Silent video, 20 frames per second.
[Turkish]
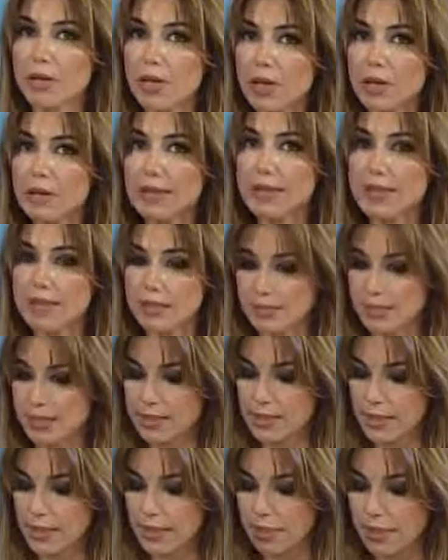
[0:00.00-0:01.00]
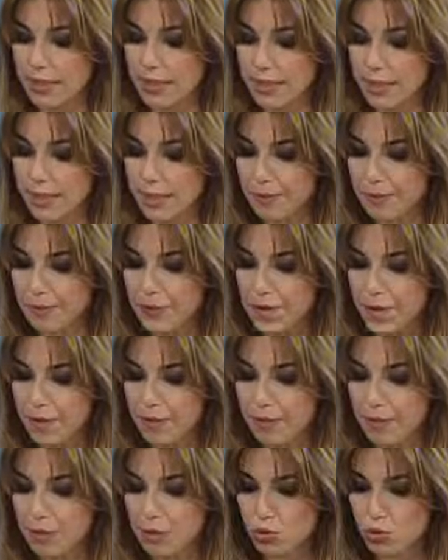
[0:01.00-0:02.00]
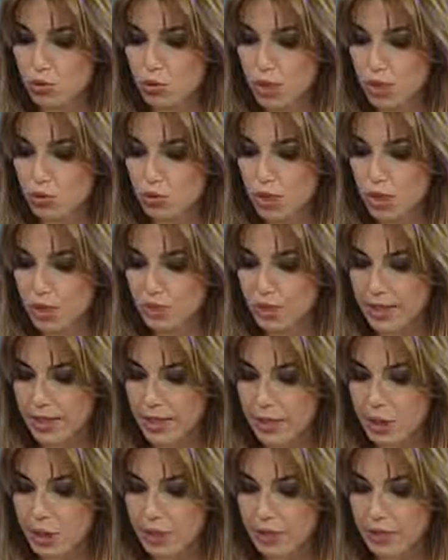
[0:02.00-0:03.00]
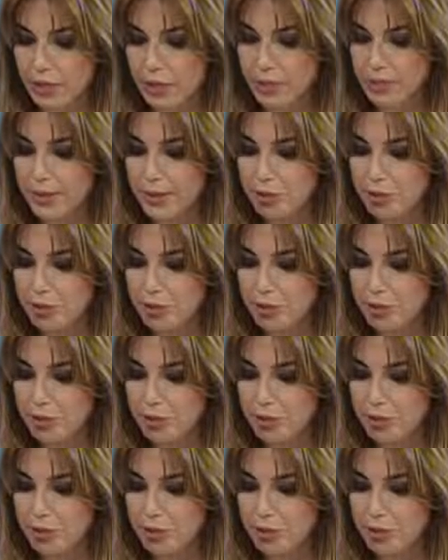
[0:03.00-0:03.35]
bir altın seviyesine de bakalım. Petrolde şöyle bir gelişme var.